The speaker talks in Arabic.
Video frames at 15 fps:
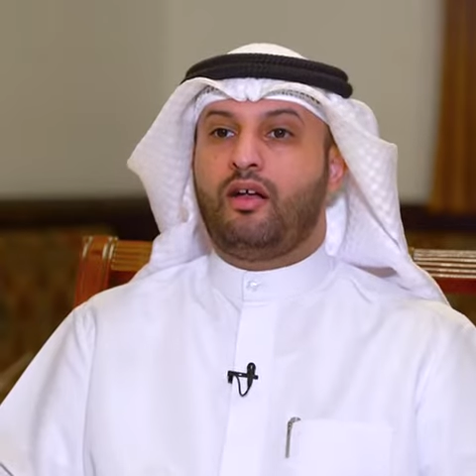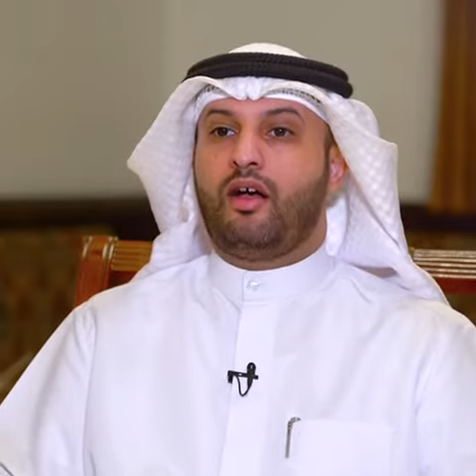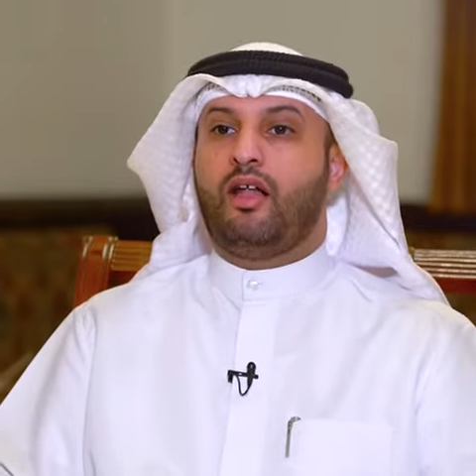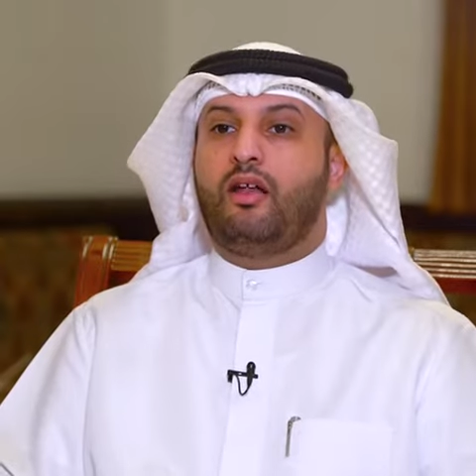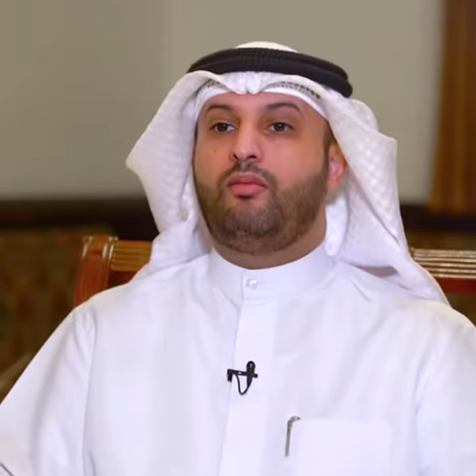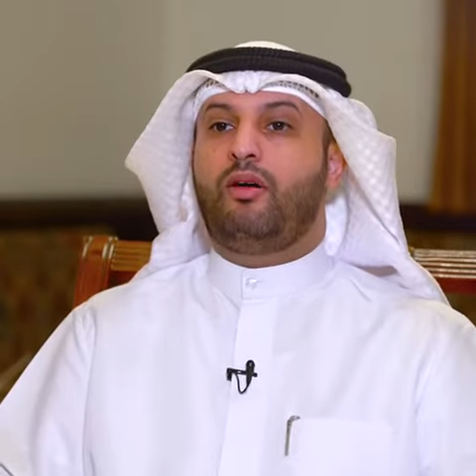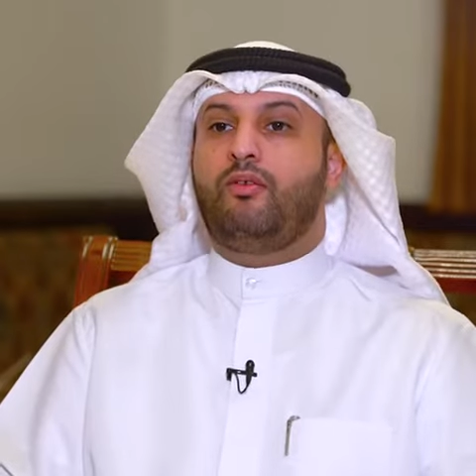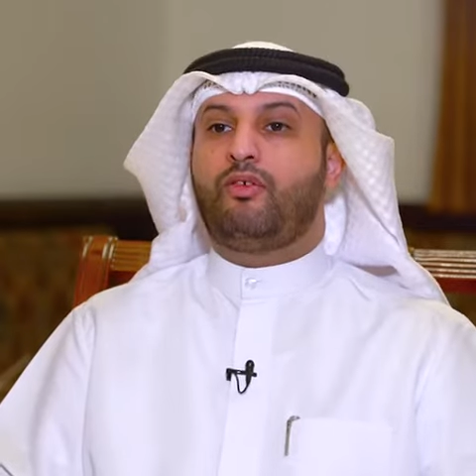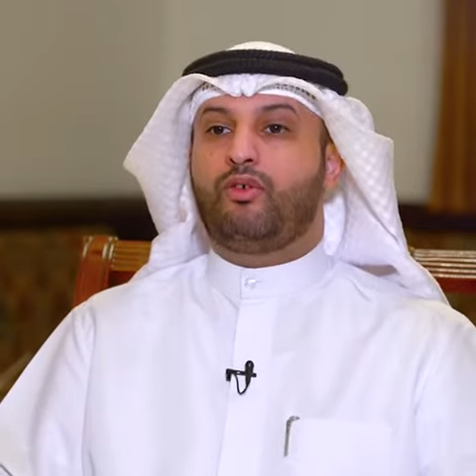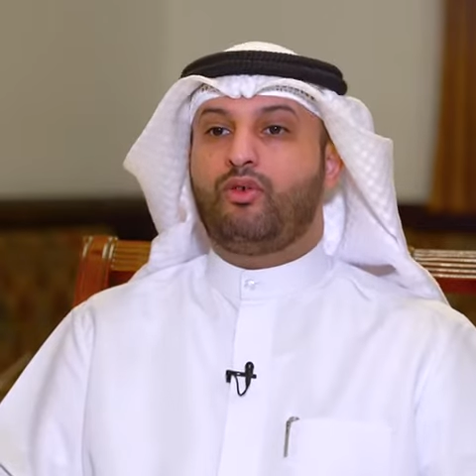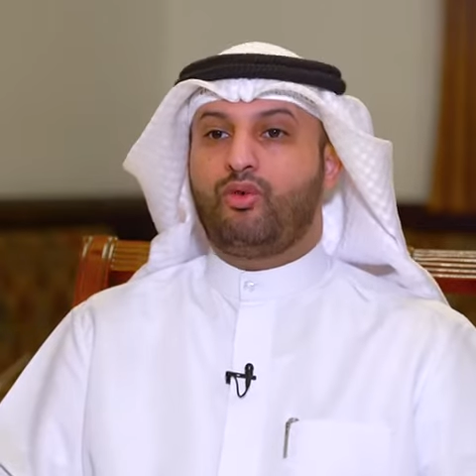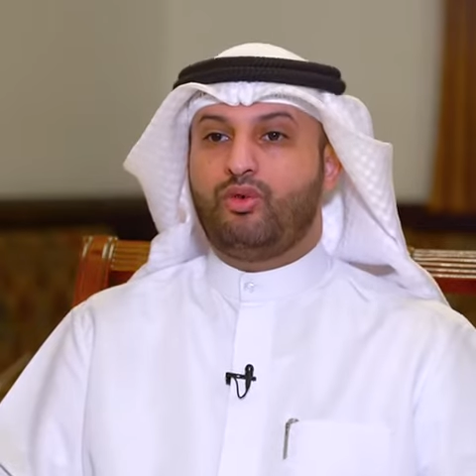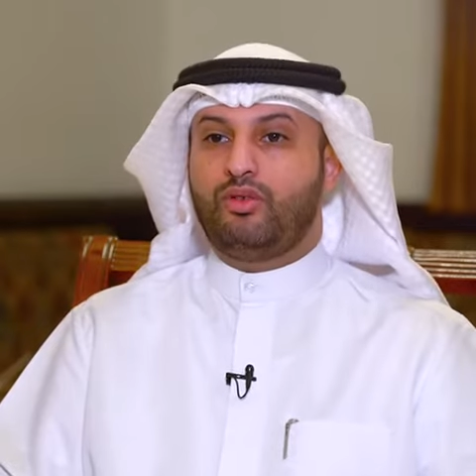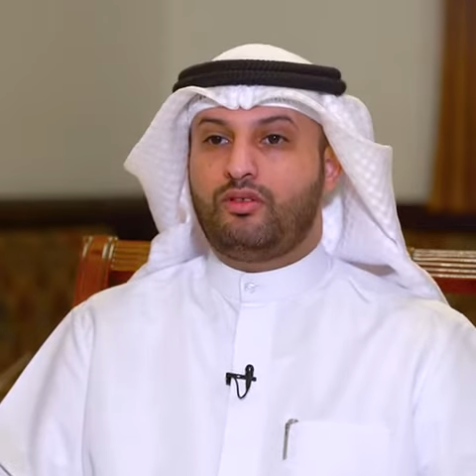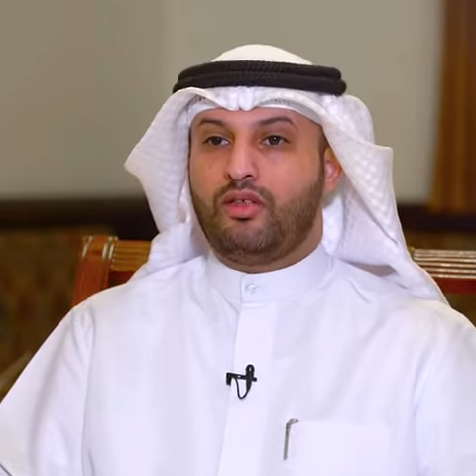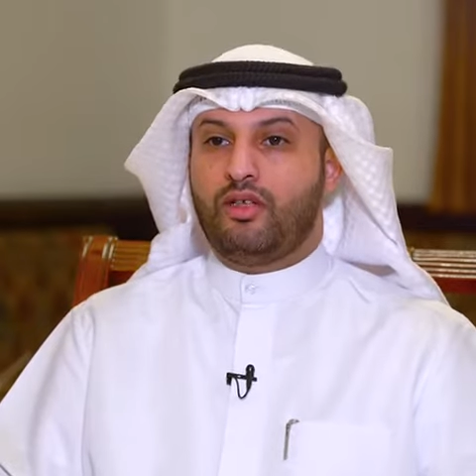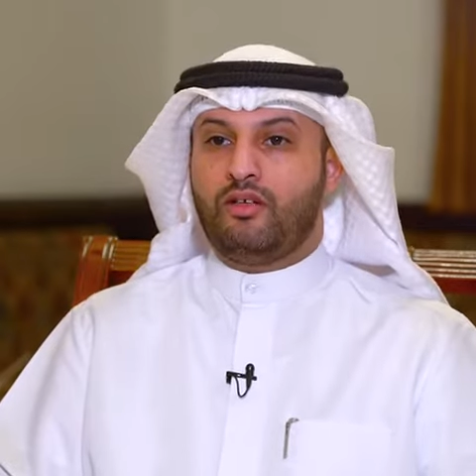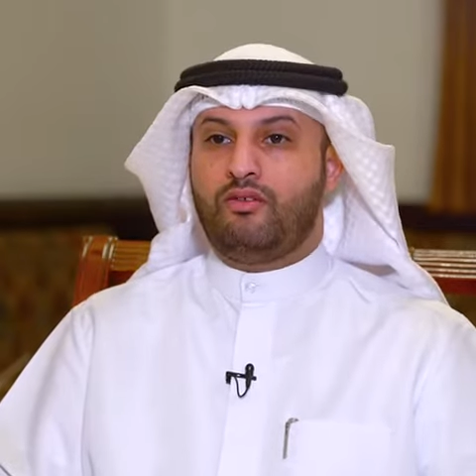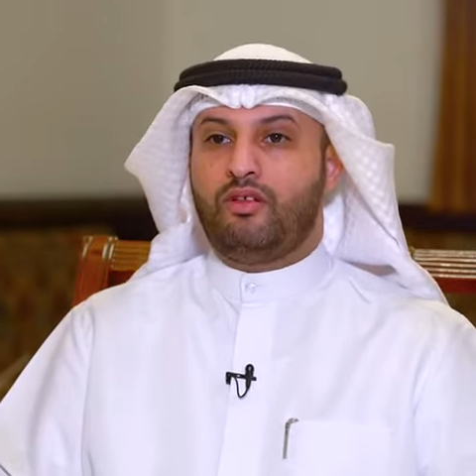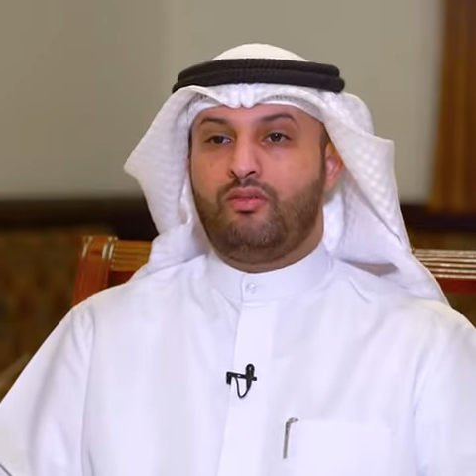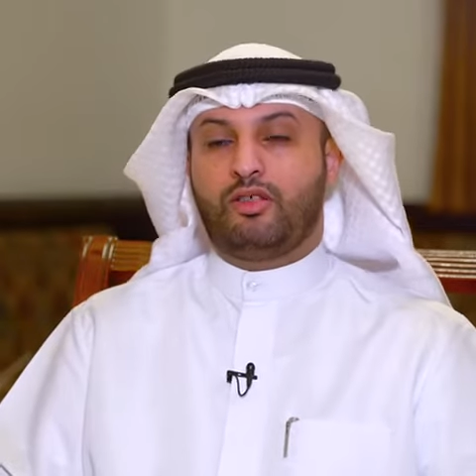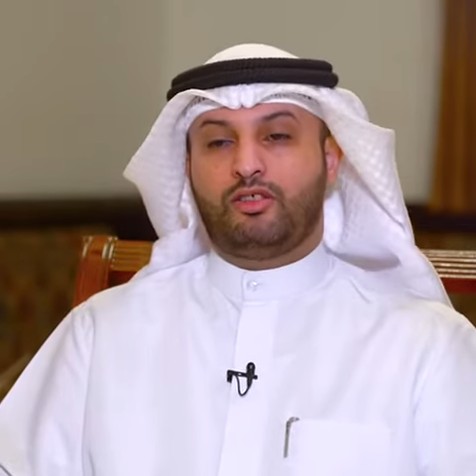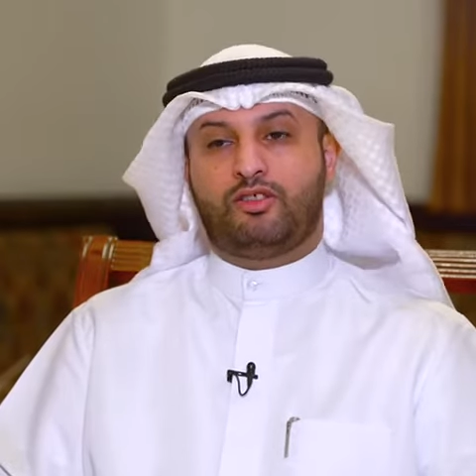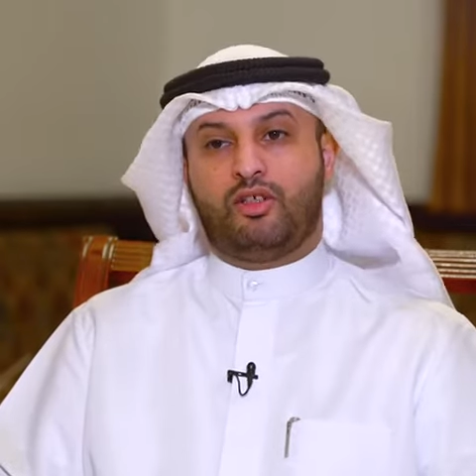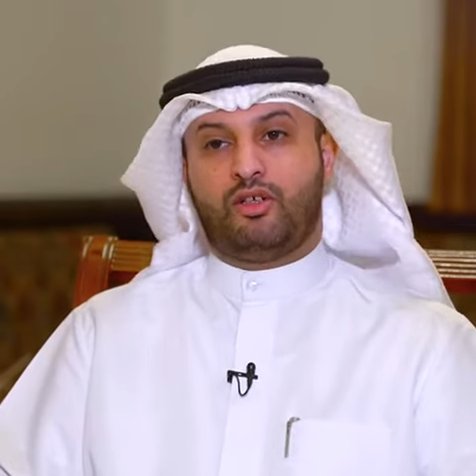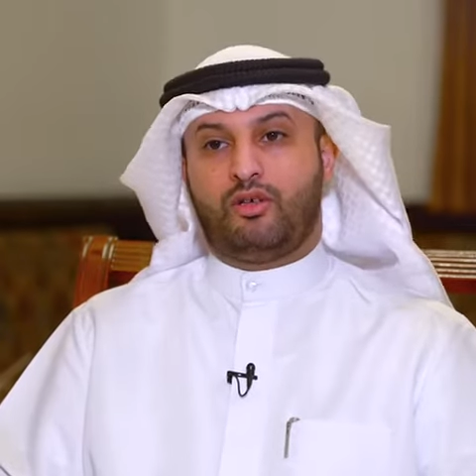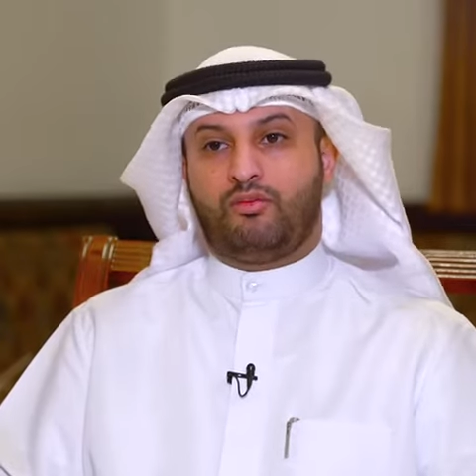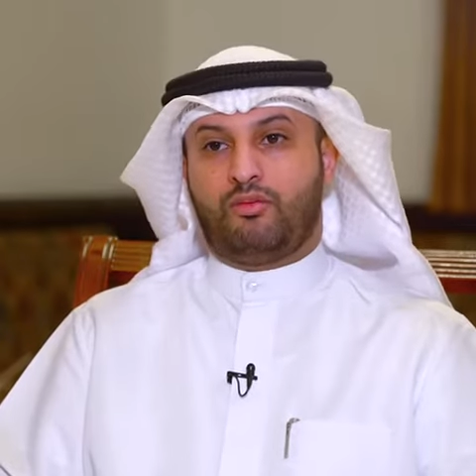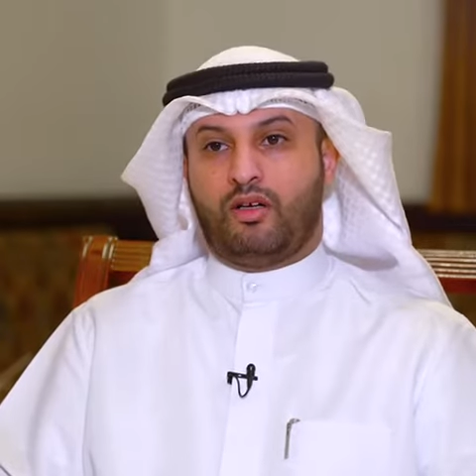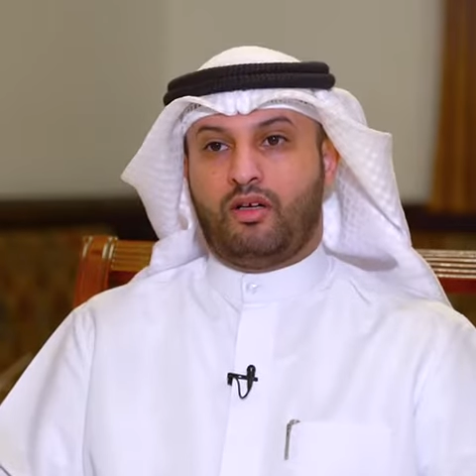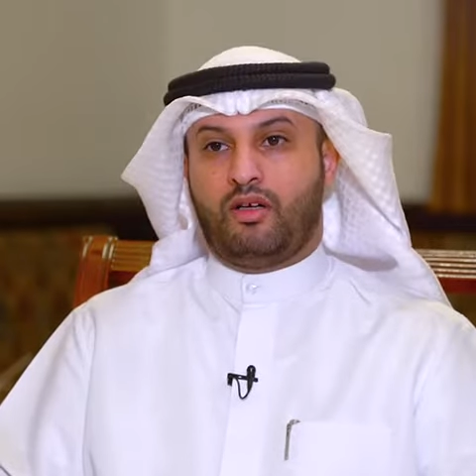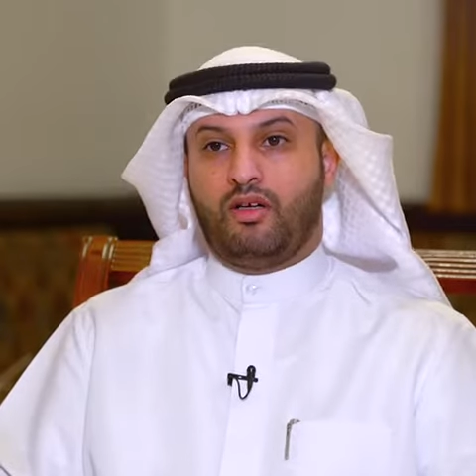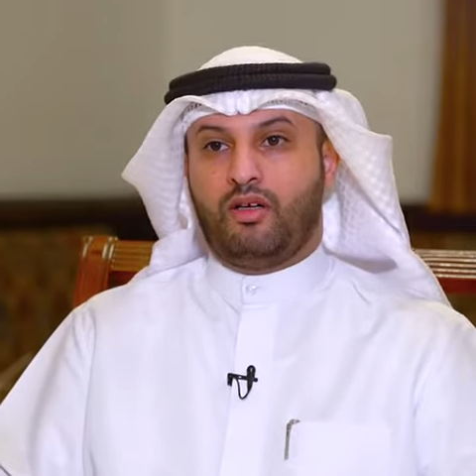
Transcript: المفقود في مجلس الأمة